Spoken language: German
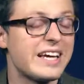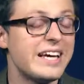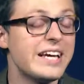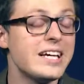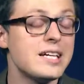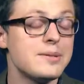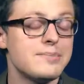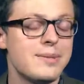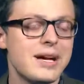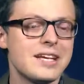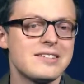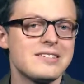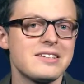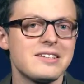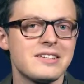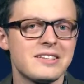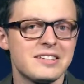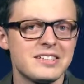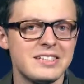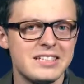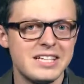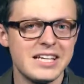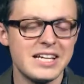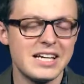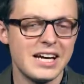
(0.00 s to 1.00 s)
regelmäßig
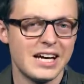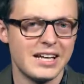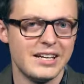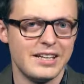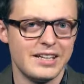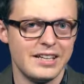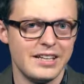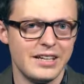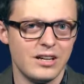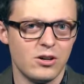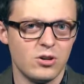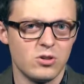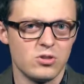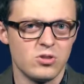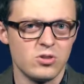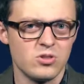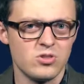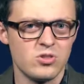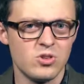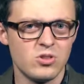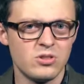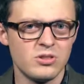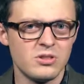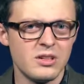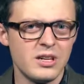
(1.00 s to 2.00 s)
Kritik an
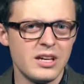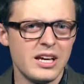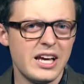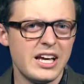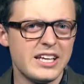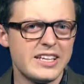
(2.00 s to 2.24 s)
E-Autos und